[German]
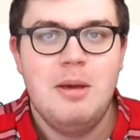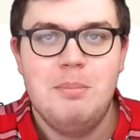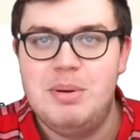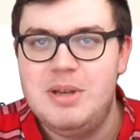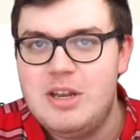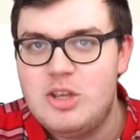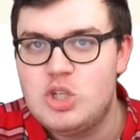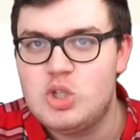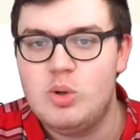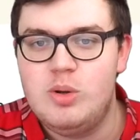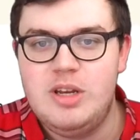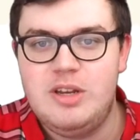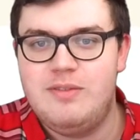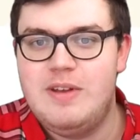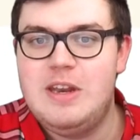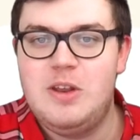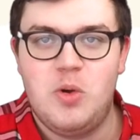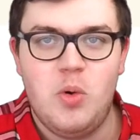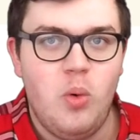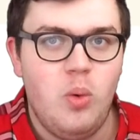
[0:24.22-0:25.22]
Bitte entschuldigt, wenn
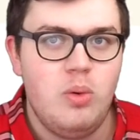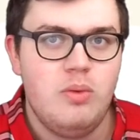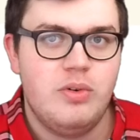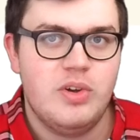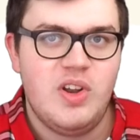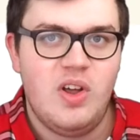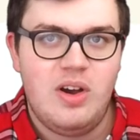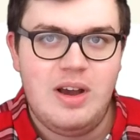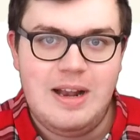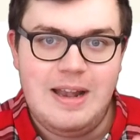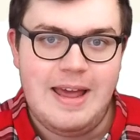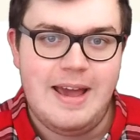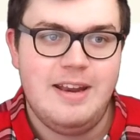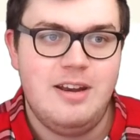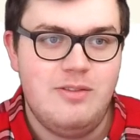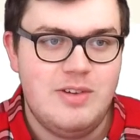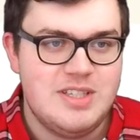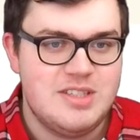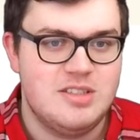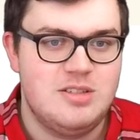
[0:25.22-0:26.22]
ich irgendwo noch
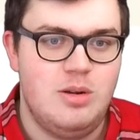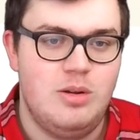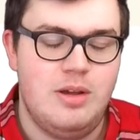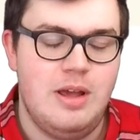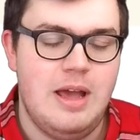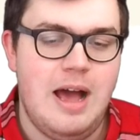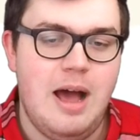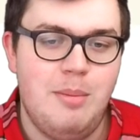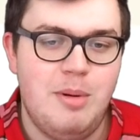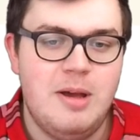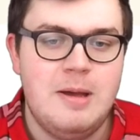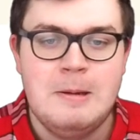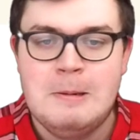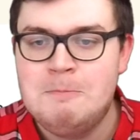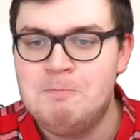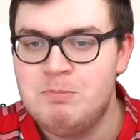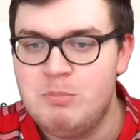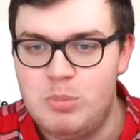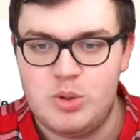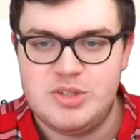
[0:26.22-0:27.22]
kleine Wissenslücken habe,
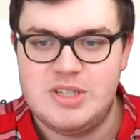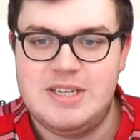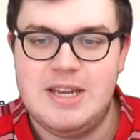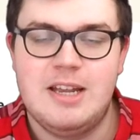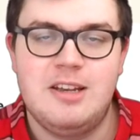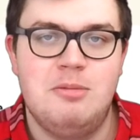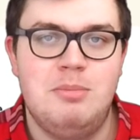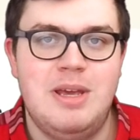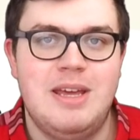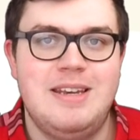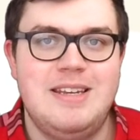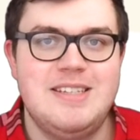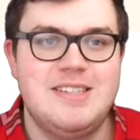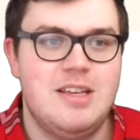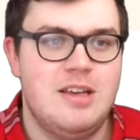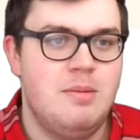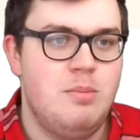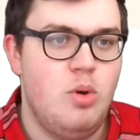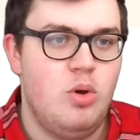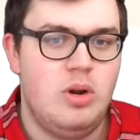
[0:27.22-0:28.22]
bloß ich dachte mir,
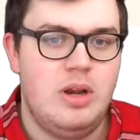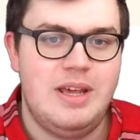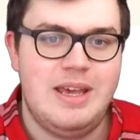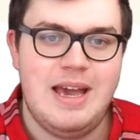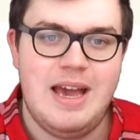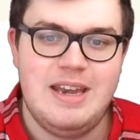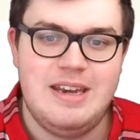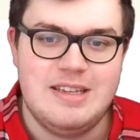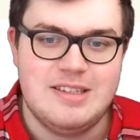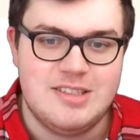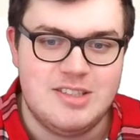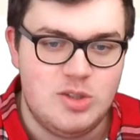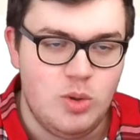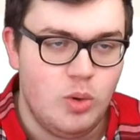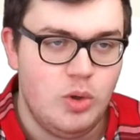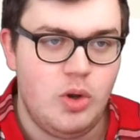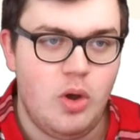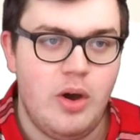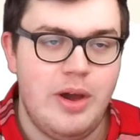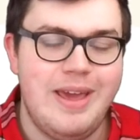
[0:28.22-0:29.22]
diese Möglichkeit ist
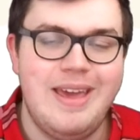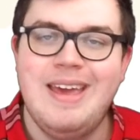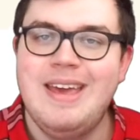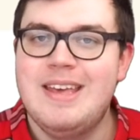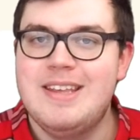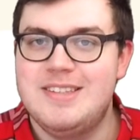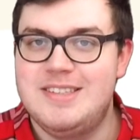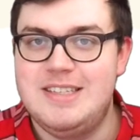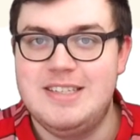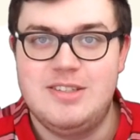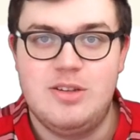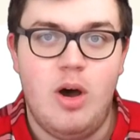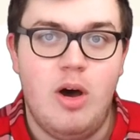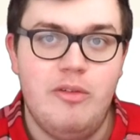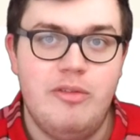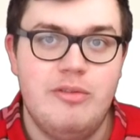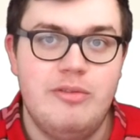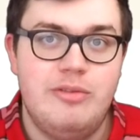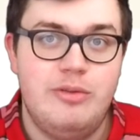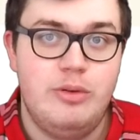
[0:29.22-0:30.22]
so neu, sie ist
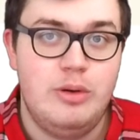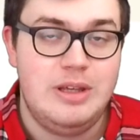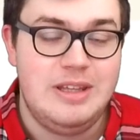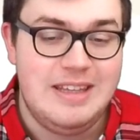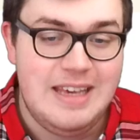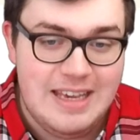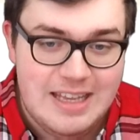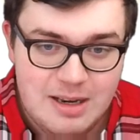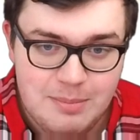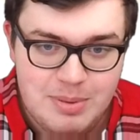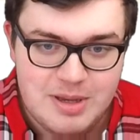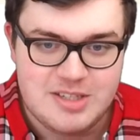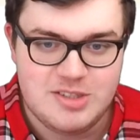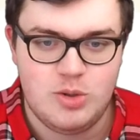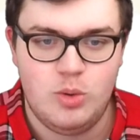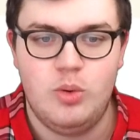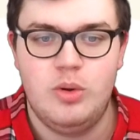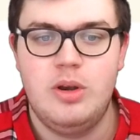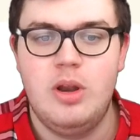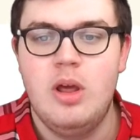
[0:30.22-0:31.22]
offen offen für jede
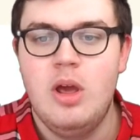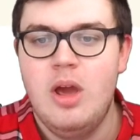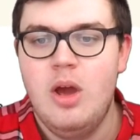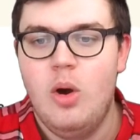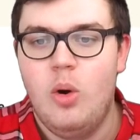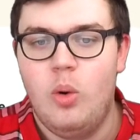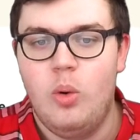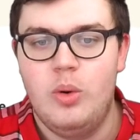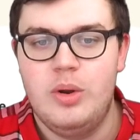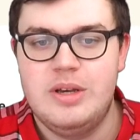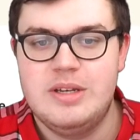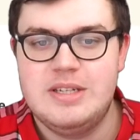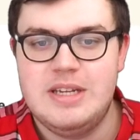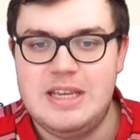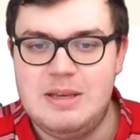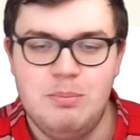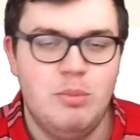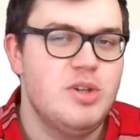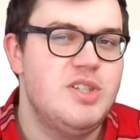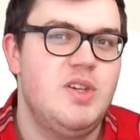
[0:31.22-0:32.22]
Person und
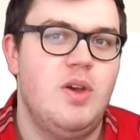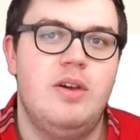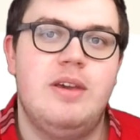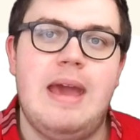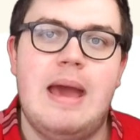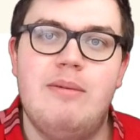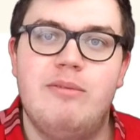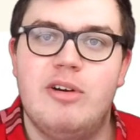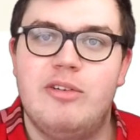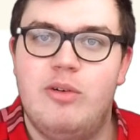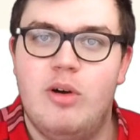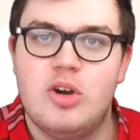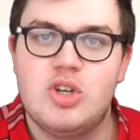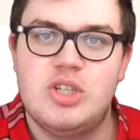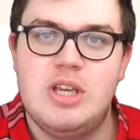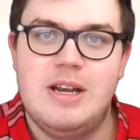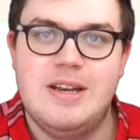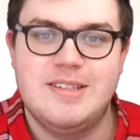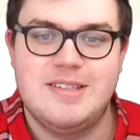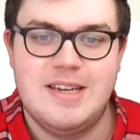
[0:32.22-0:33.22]
ich muss sie euch einfach
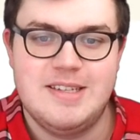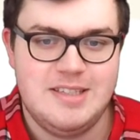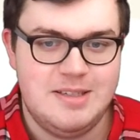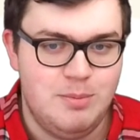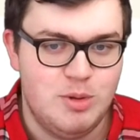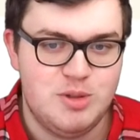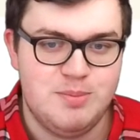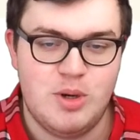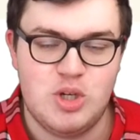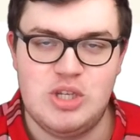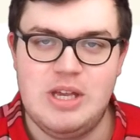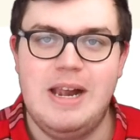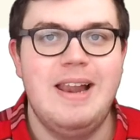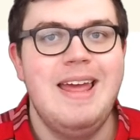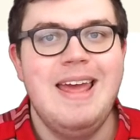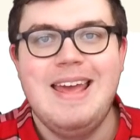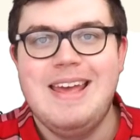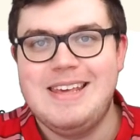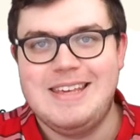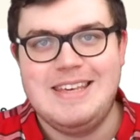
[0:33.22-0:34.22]
vorstellen. Das heißt, ich muss mal schnell
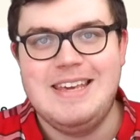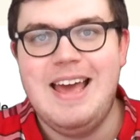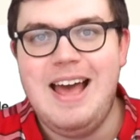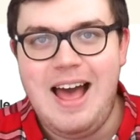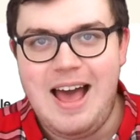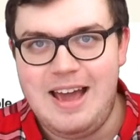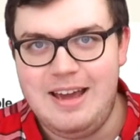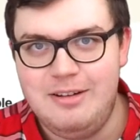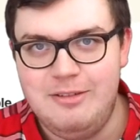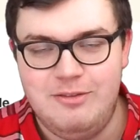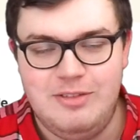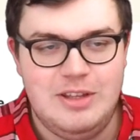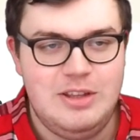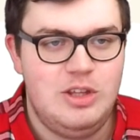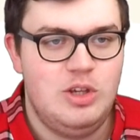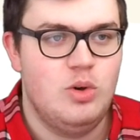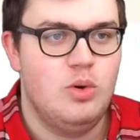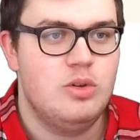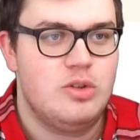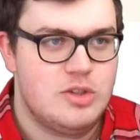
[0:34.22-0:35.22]
hier ein
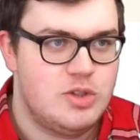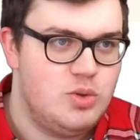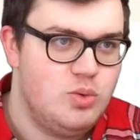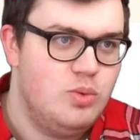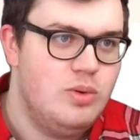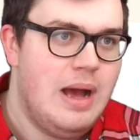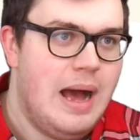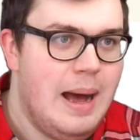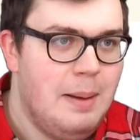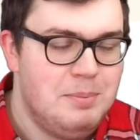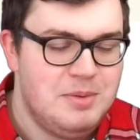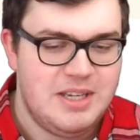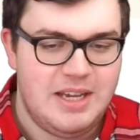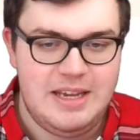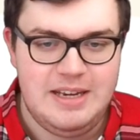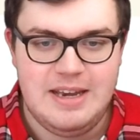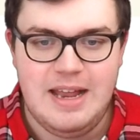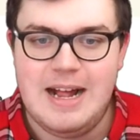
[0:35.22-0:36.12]
Video zu abdrehen.